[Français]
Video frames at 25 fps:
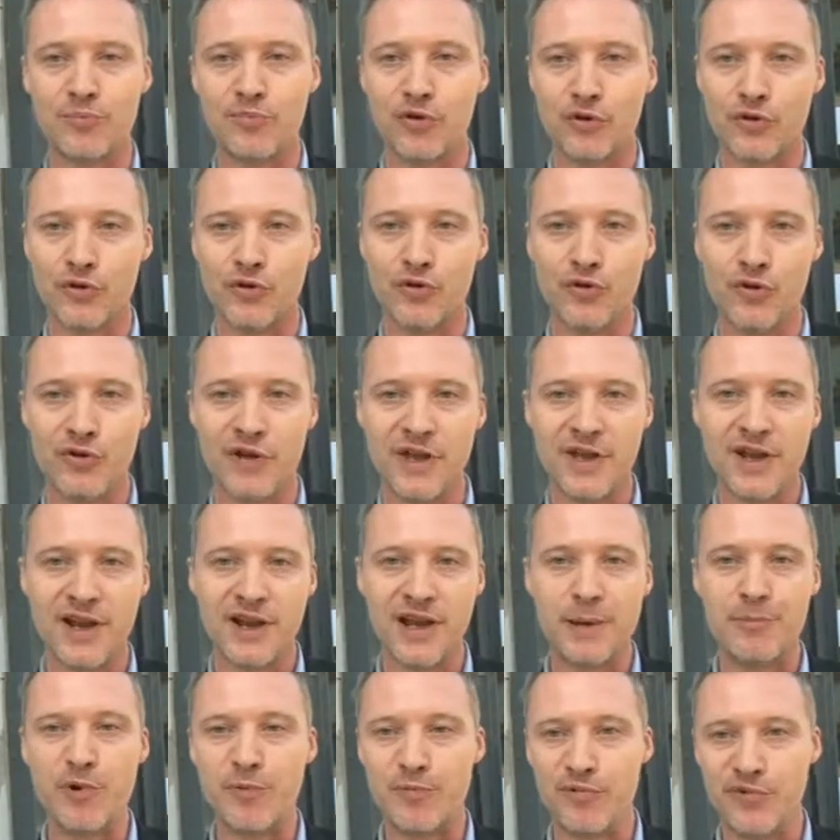pour que
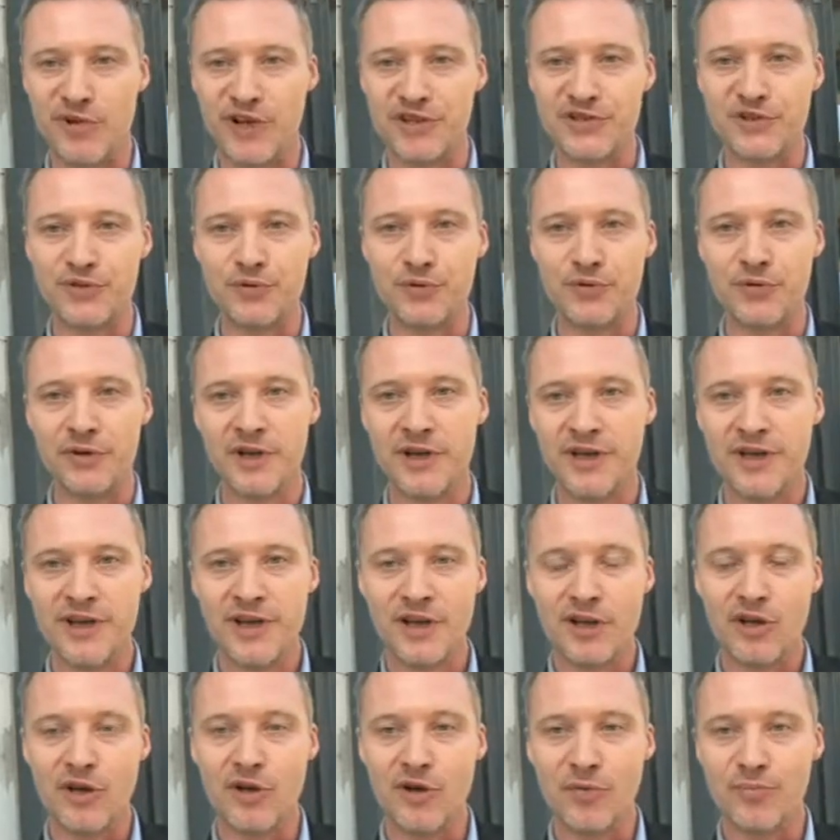la population
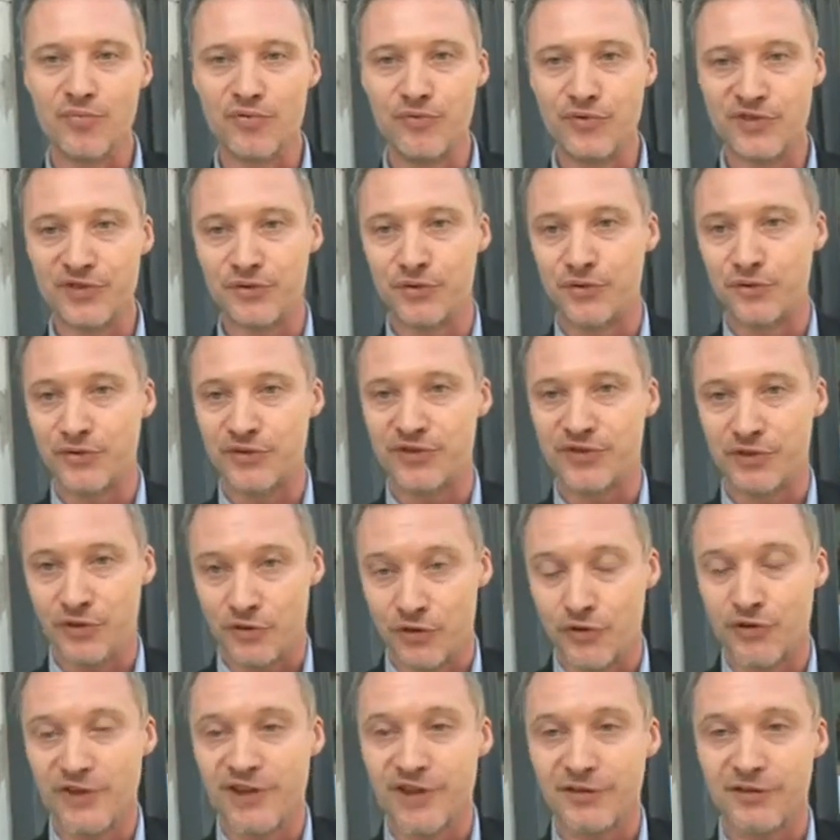puisse
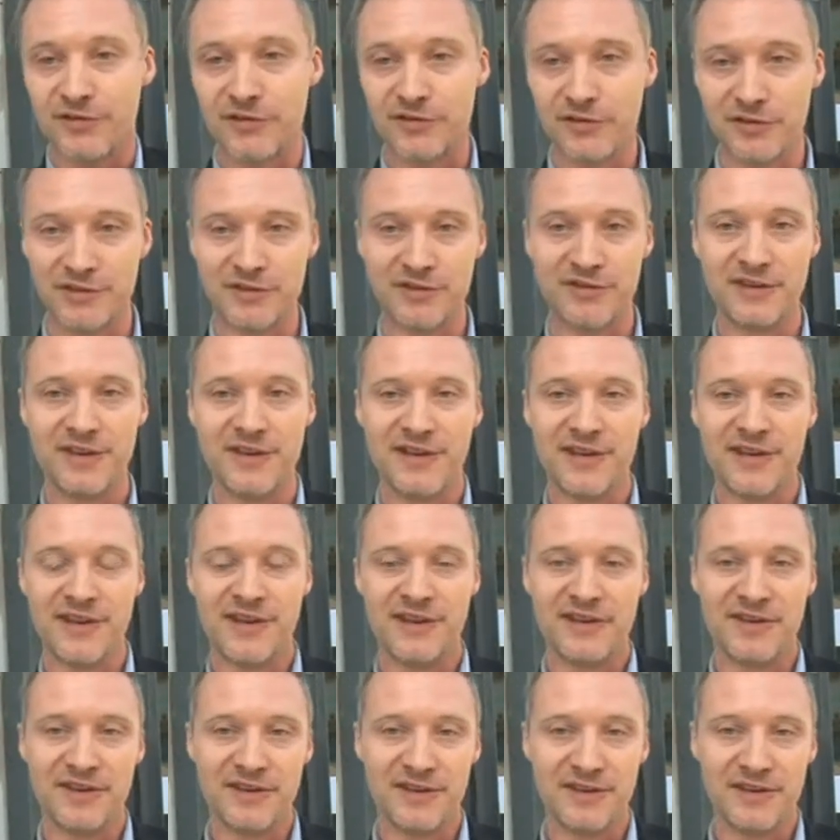connaître
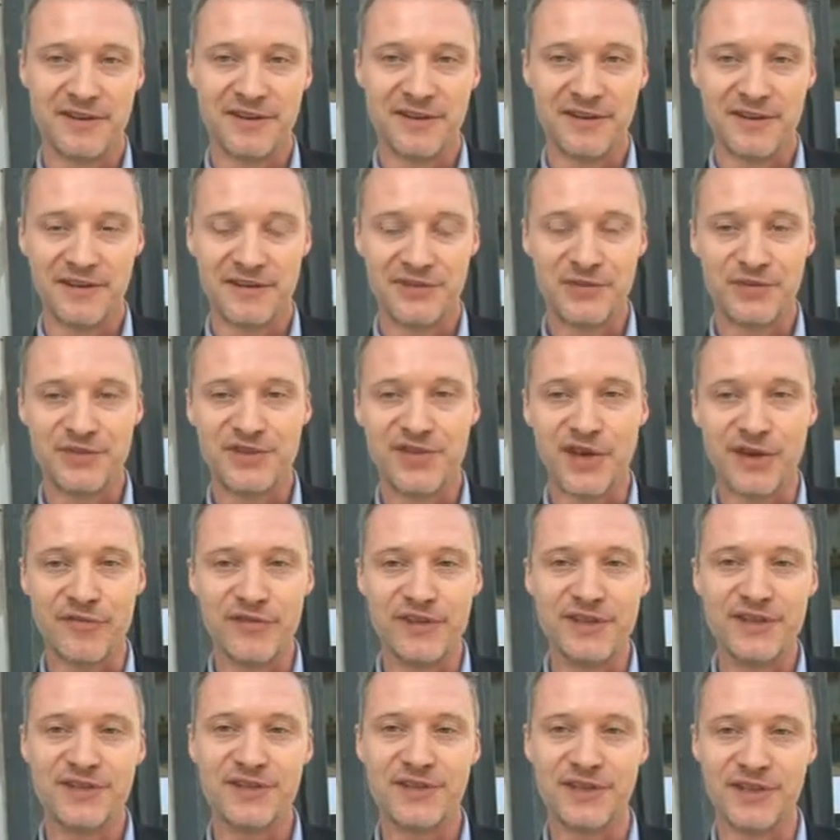ce
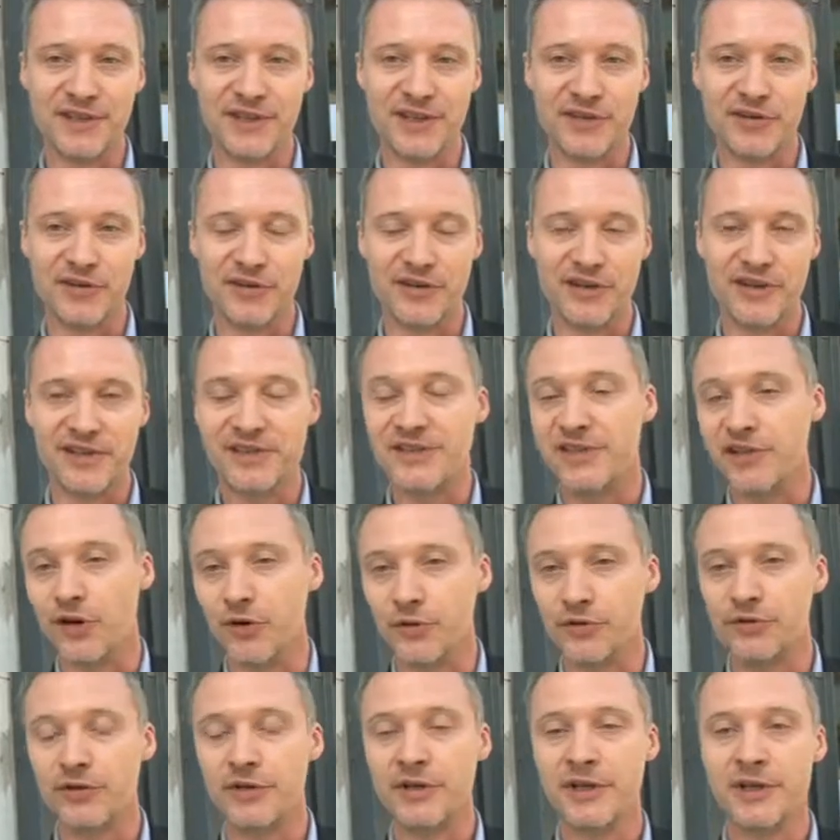service et, s'y
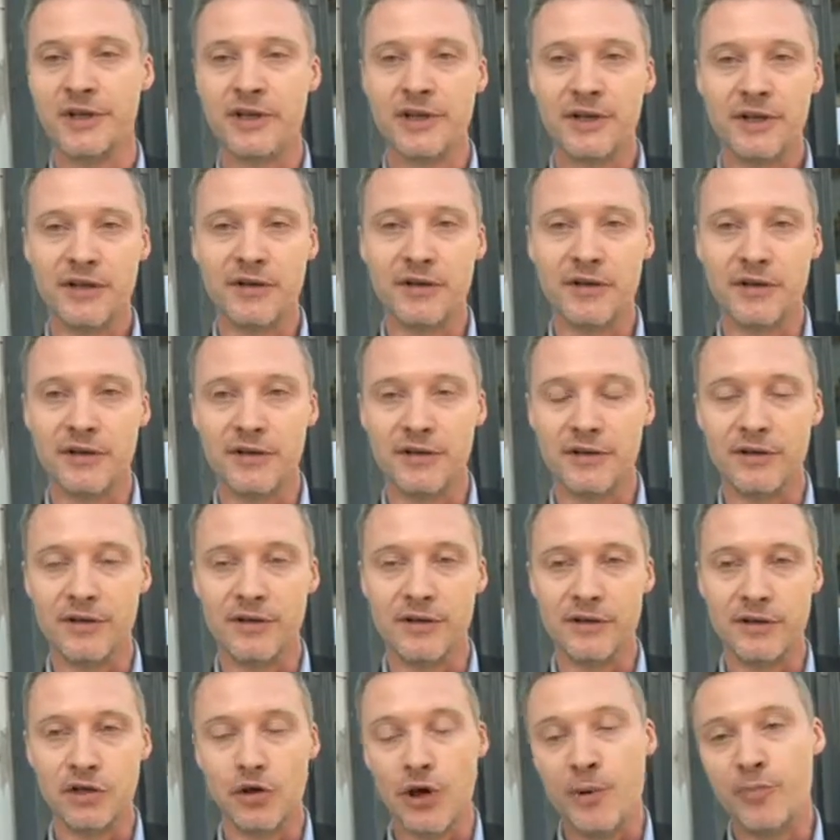rendre.
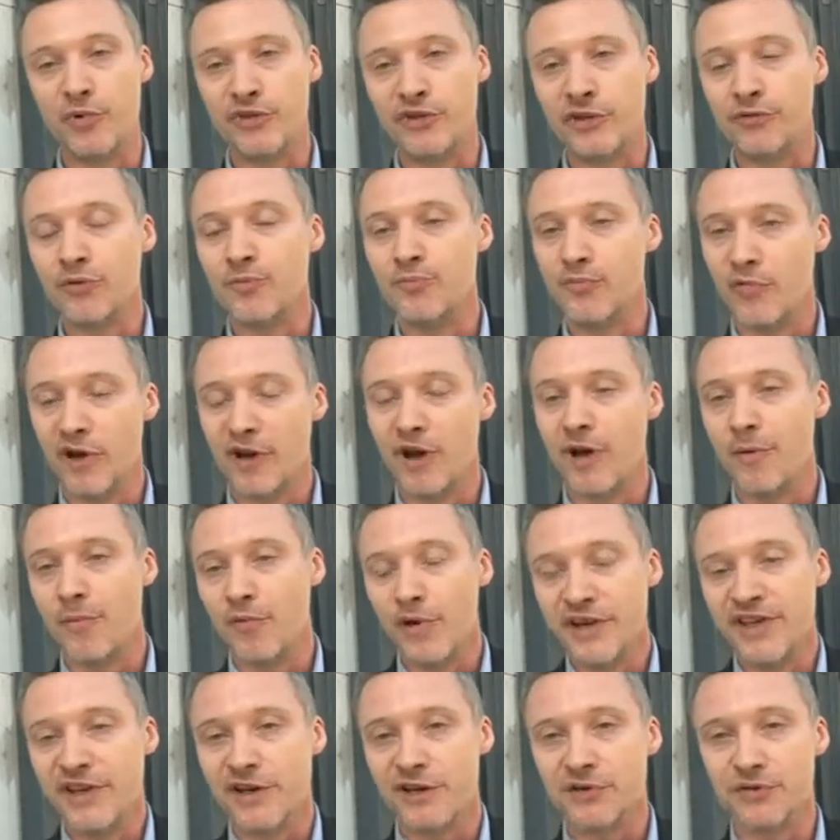il y aurait peut-être un
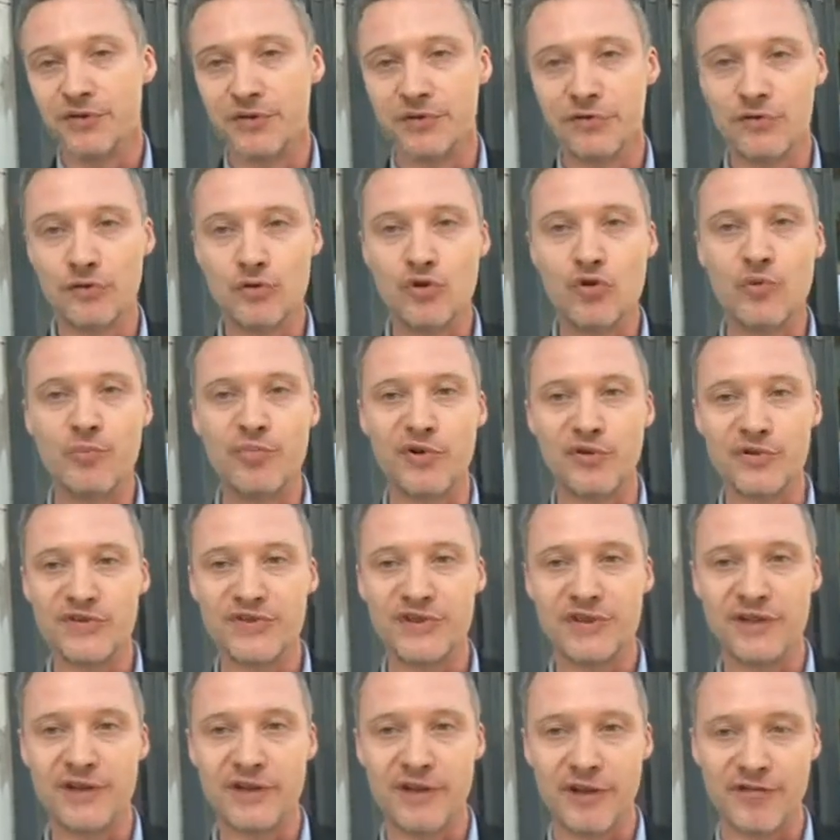moyen de
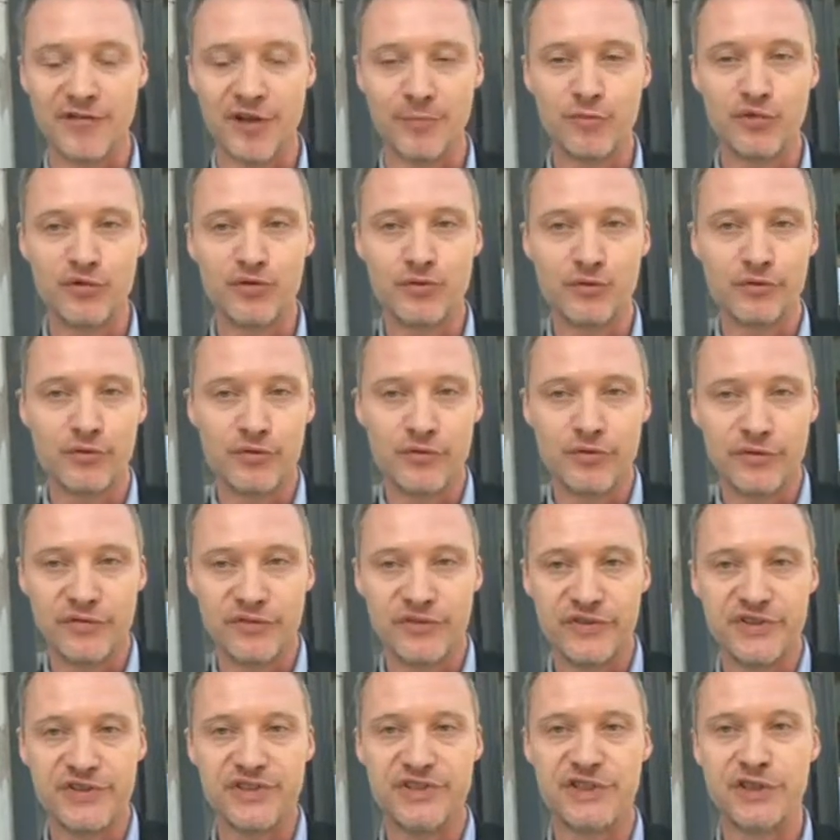compenser la fermeture de lieux
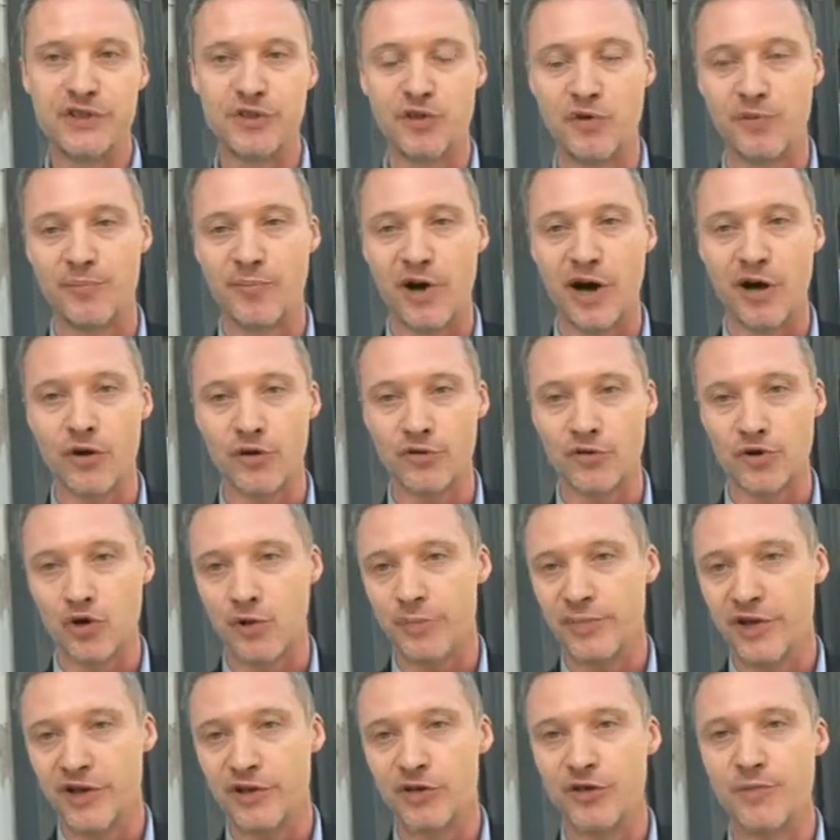physiques par une
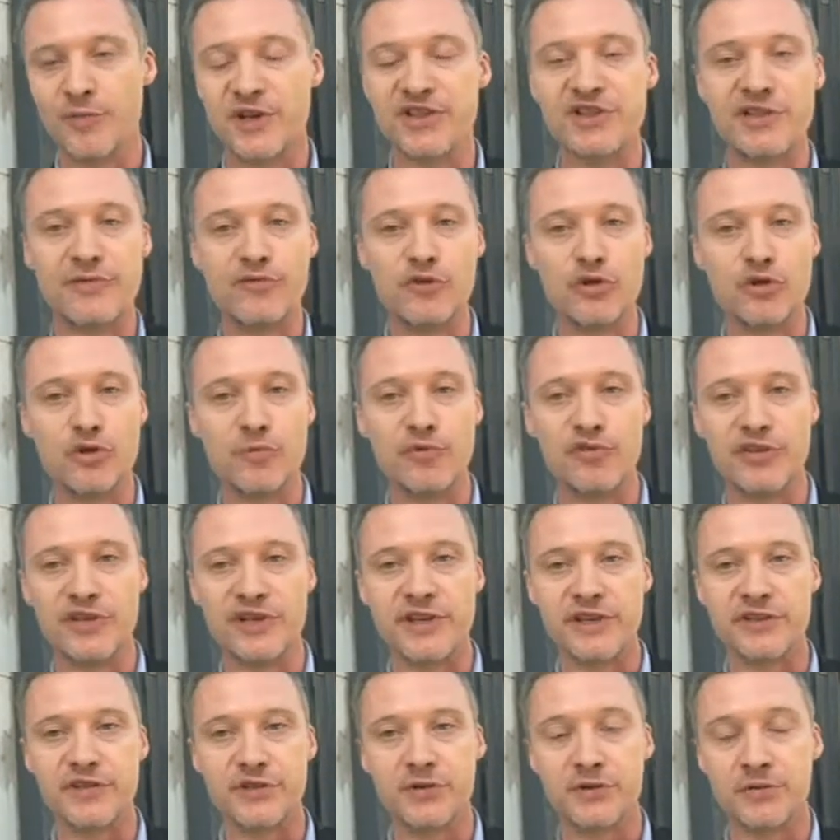campagne massive de
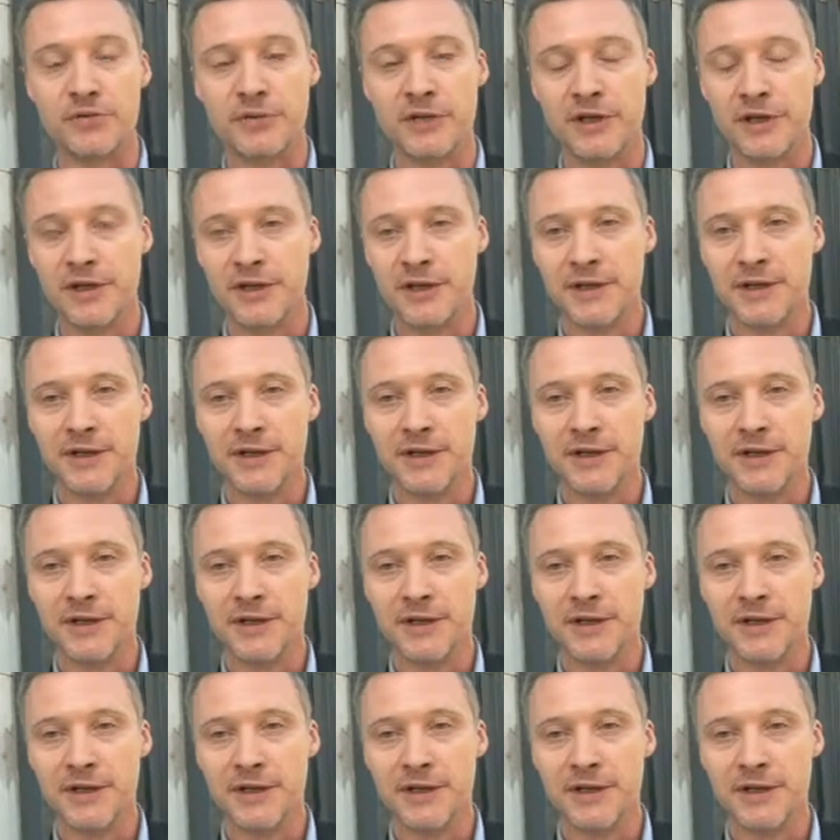communication.